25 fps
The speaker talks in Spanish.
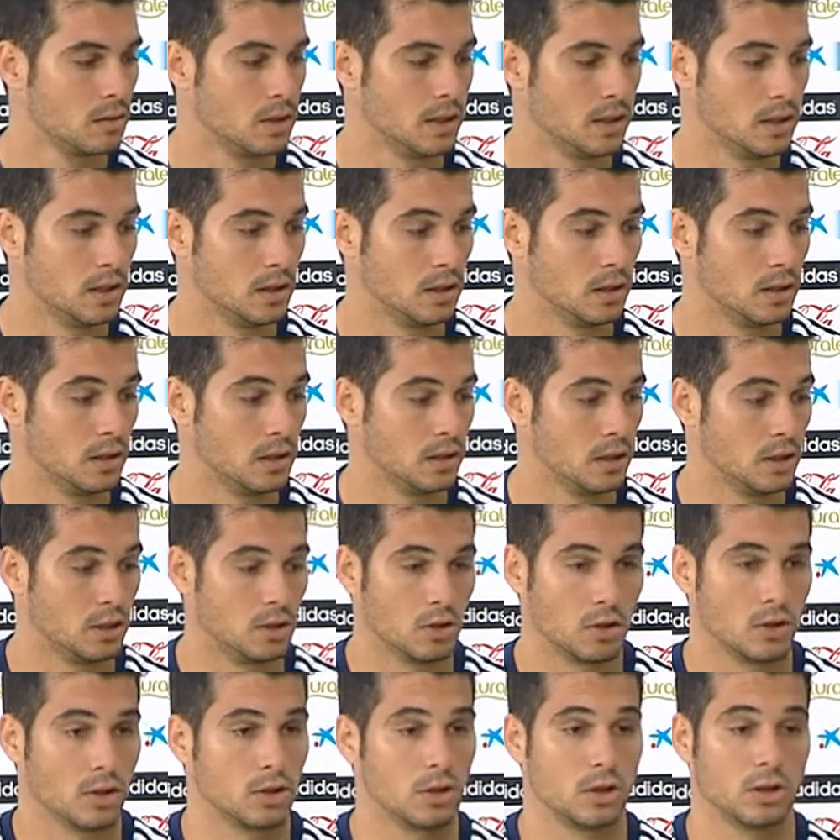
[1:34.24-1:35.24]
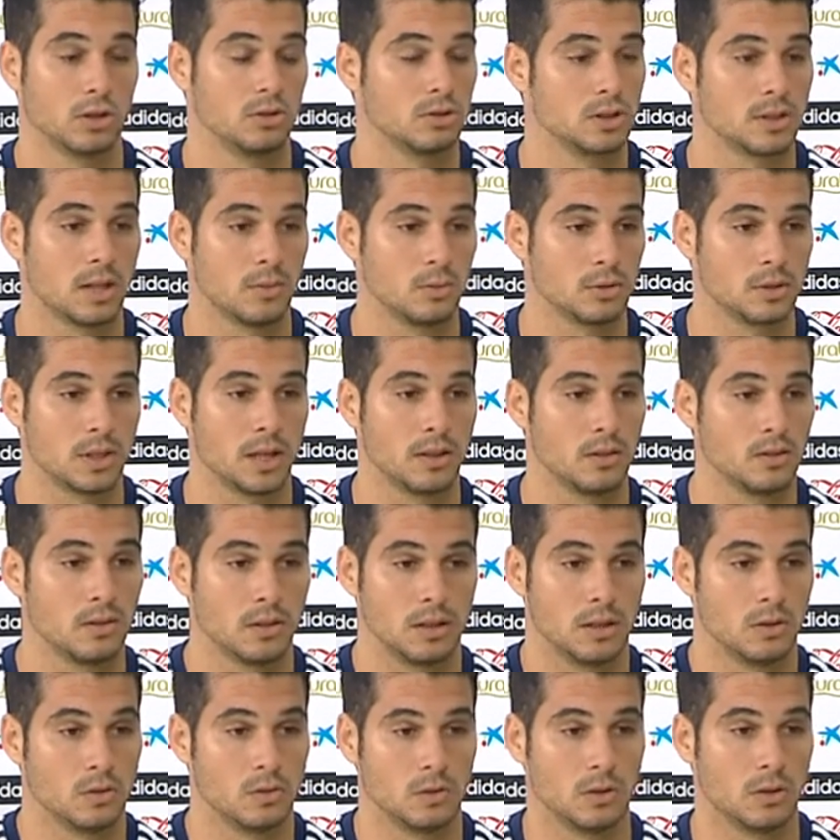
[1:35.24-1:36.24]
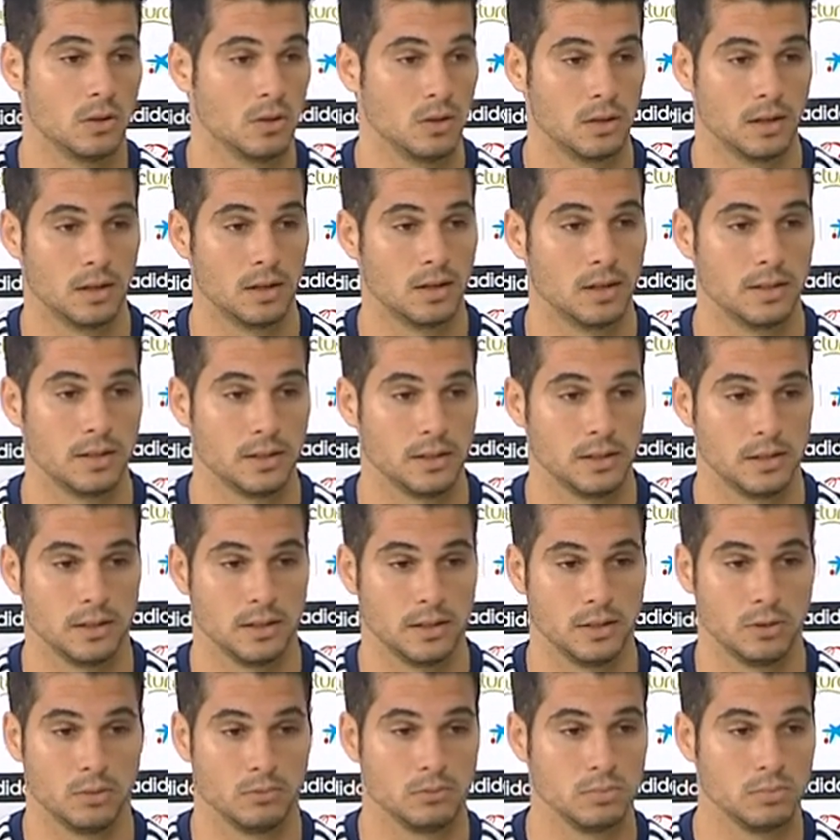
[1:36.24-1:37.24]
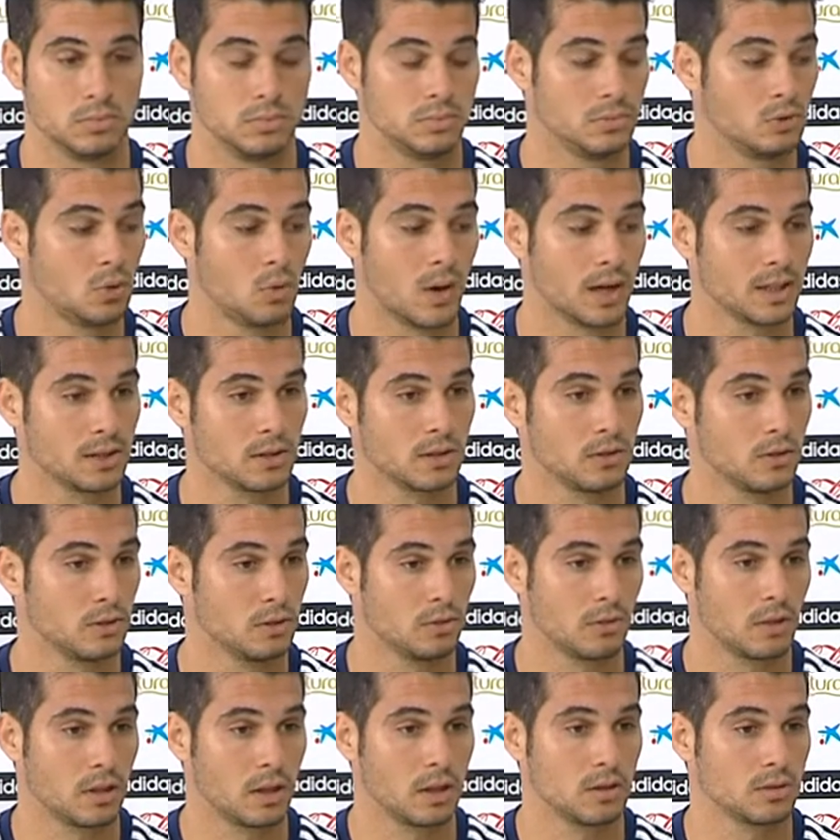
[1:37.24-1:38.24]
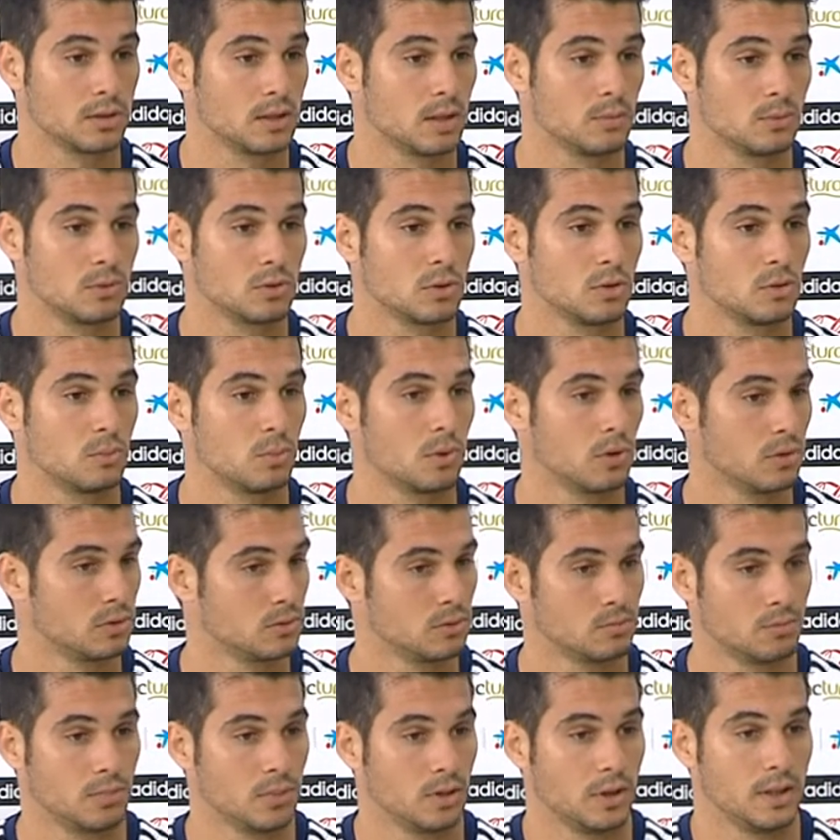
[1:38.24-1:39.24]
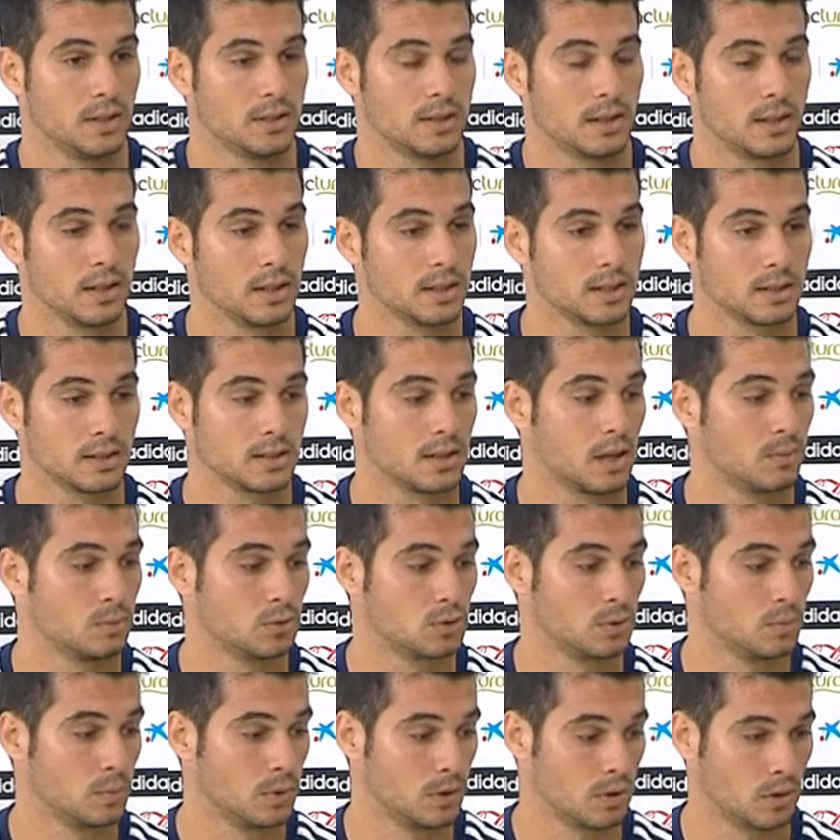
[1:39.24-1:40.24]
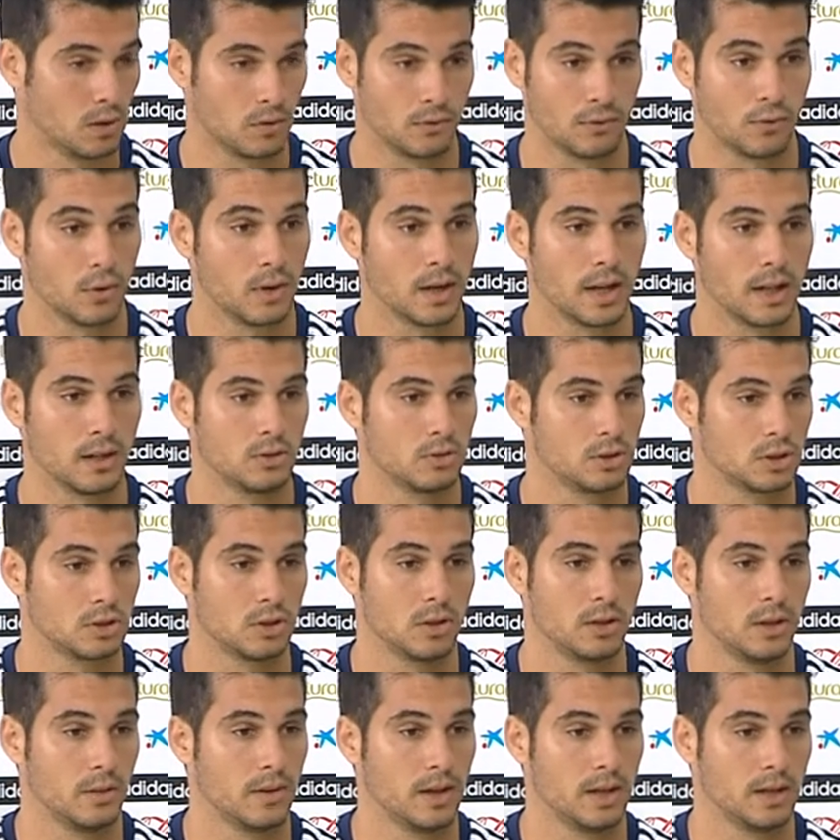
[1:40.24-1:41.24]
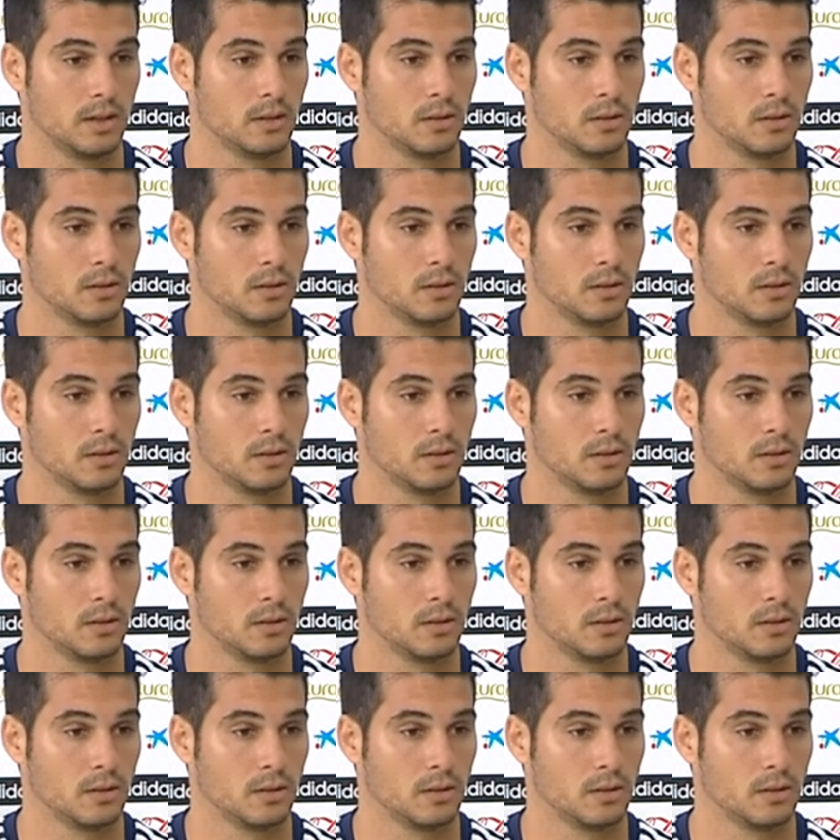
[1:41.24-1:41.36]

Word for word: y, yo creo que no estamos dando ninguno, ni, un 4, ni un 5, estamos todos por, el 3, estamos un poco fuera de nuestro nivel.